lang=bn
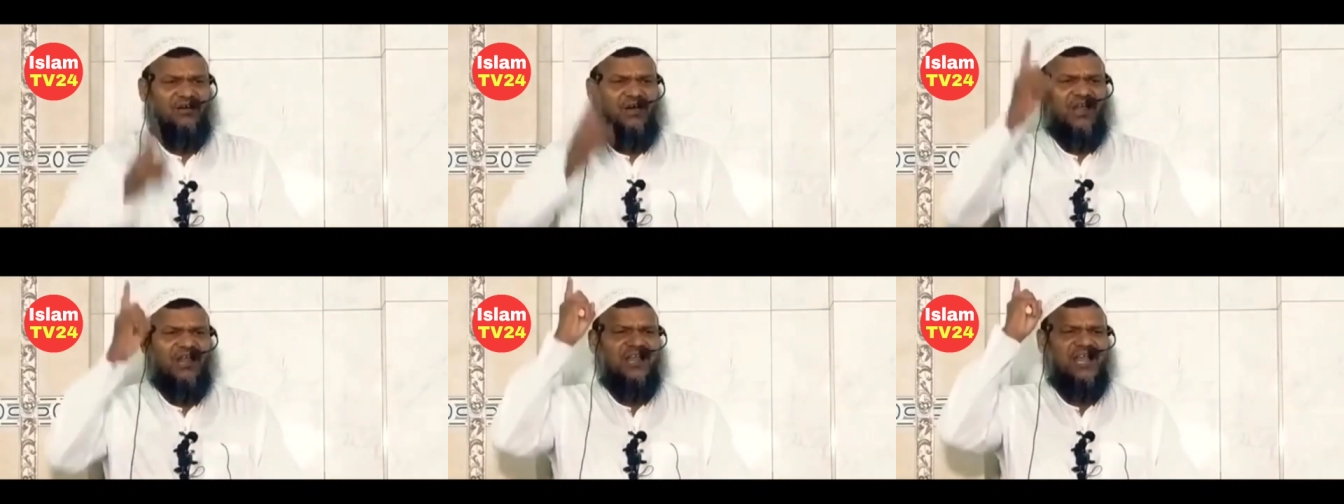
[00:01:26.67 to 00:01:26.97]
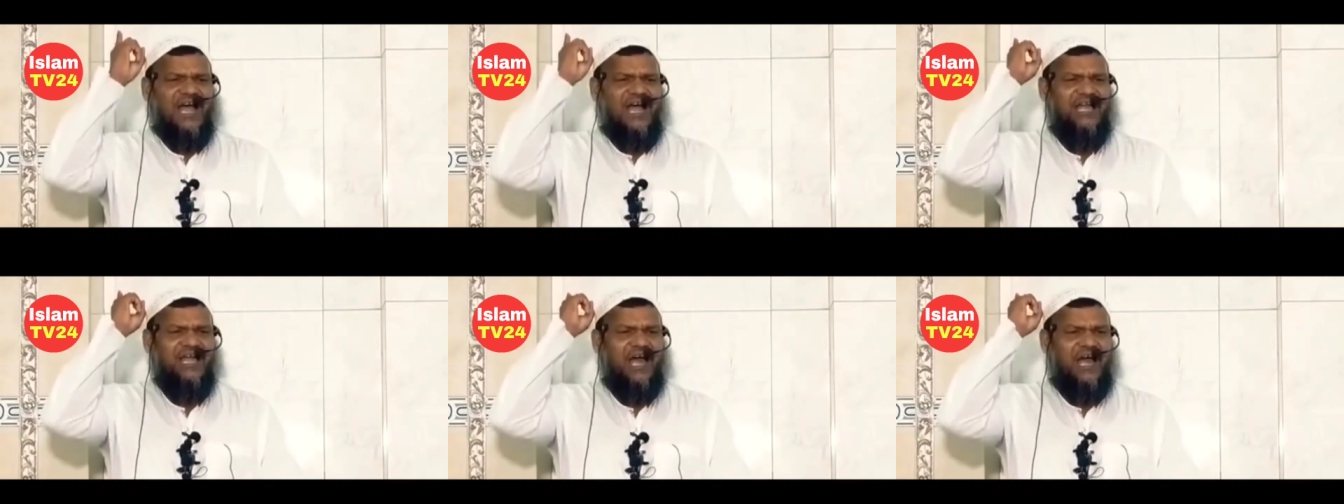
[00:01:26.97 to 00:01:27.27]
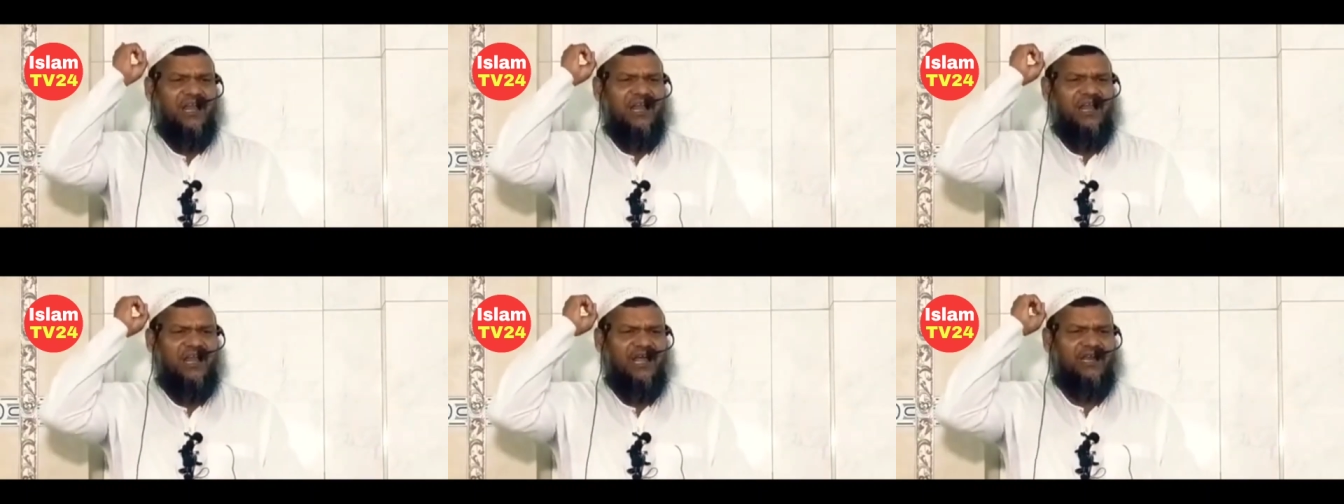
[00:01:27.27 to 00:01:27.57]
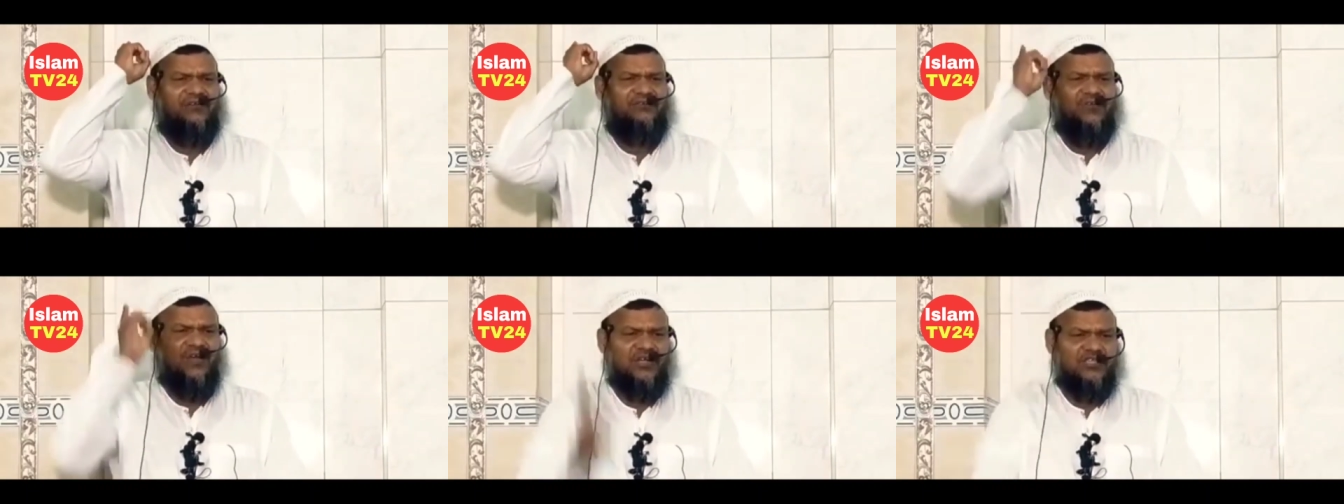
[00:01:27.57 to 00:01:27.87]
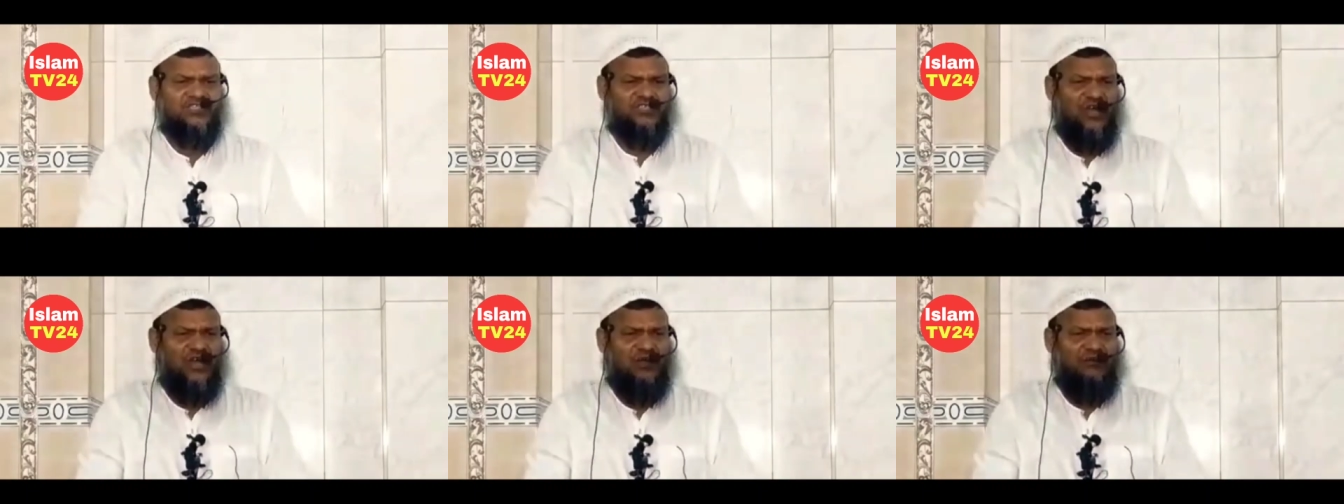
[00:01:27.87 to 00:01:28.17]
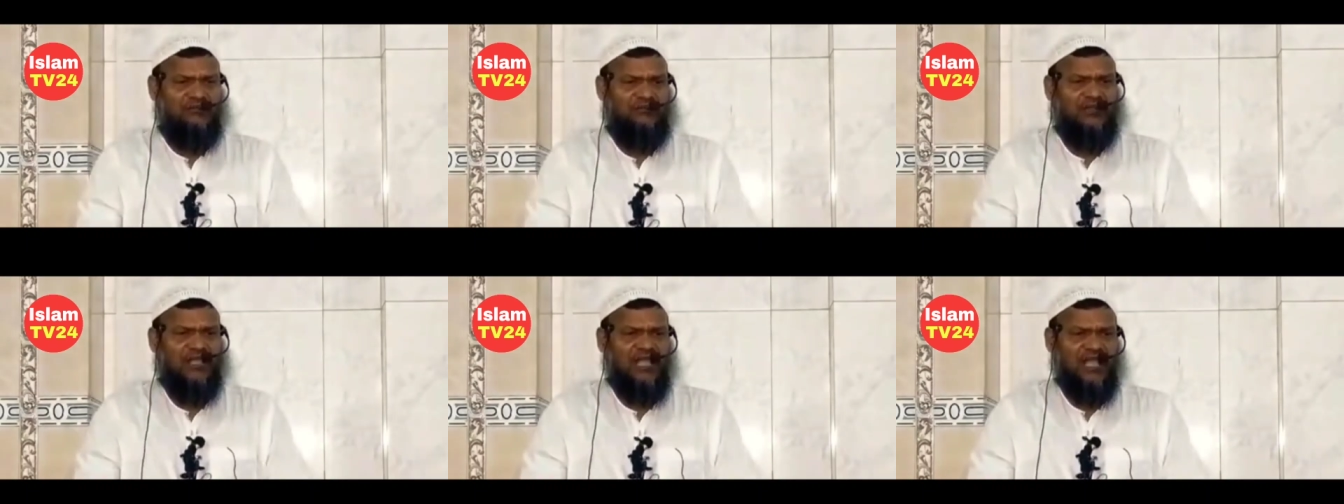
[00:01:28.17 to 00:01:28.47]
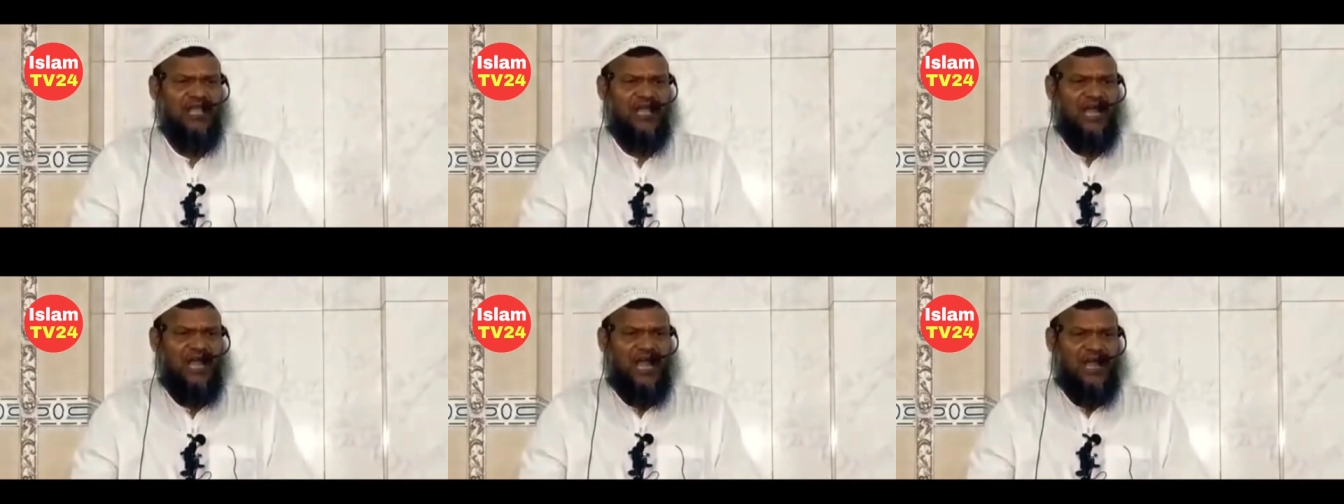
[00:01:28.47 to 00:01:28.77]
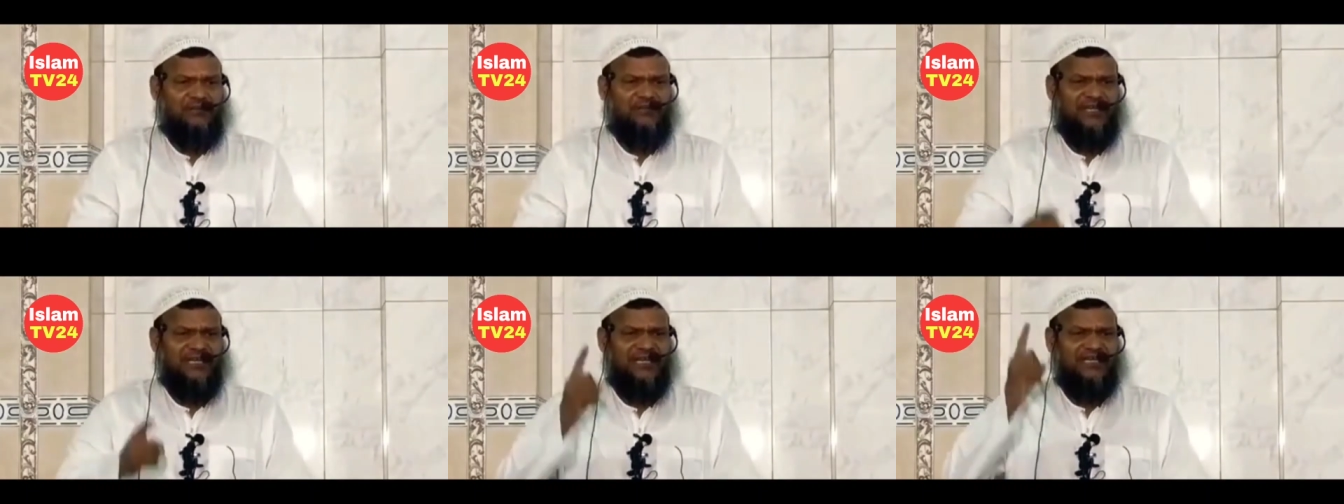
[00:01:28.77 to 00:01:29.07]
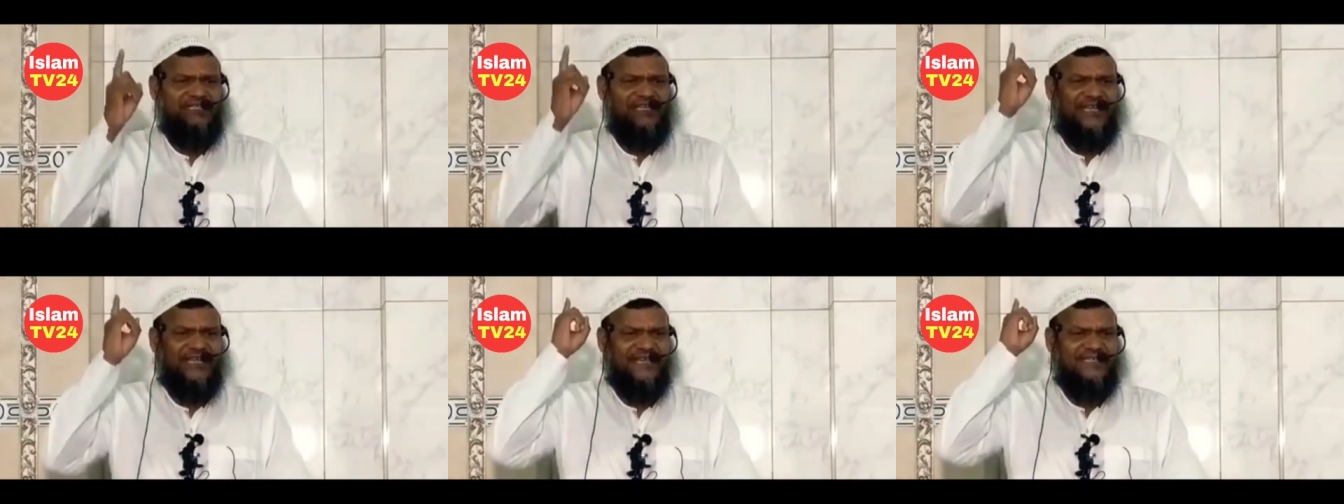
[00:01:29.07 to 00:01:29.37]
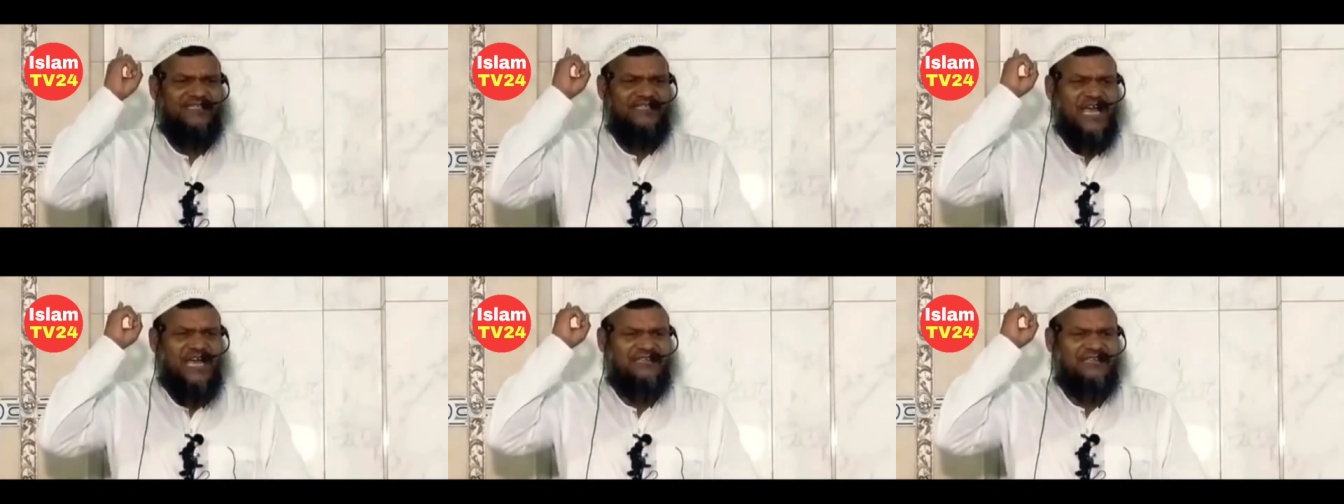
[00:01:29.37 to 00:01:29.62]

অল্লাহ আল্লাহ কখন আমি নিজেকে